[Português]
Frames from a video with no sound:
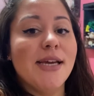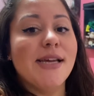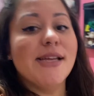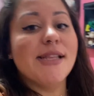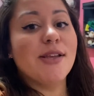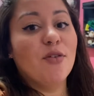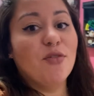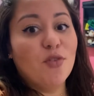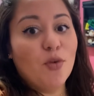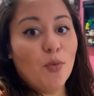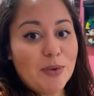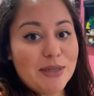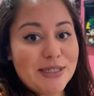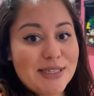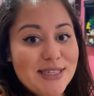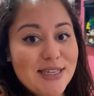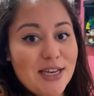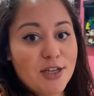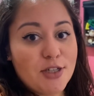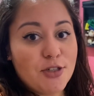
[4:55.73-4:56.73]
Então vou
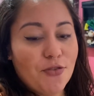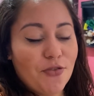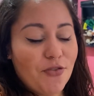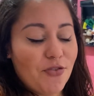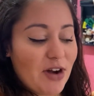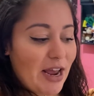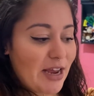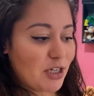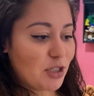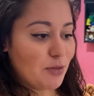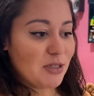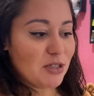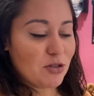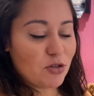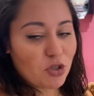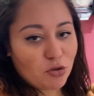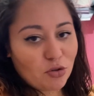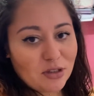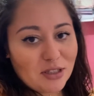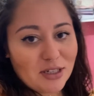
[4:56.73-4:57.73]
precisar de um frete, mas eu
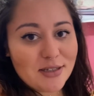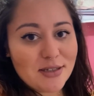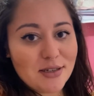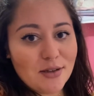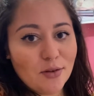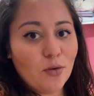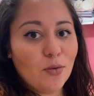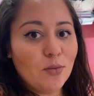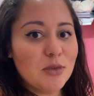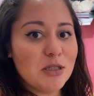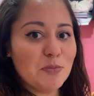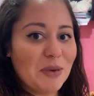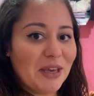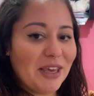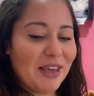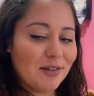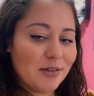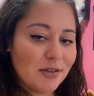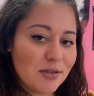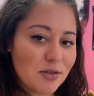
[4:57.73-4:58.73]
já tô trazendo algumas
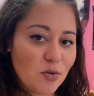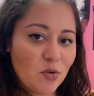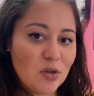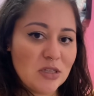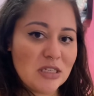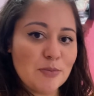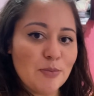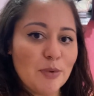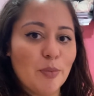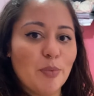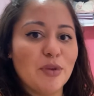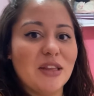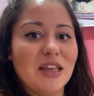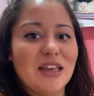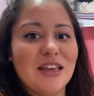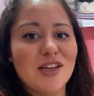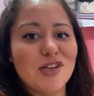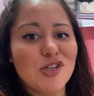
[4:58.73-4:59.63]
pequenas coisas para poder ir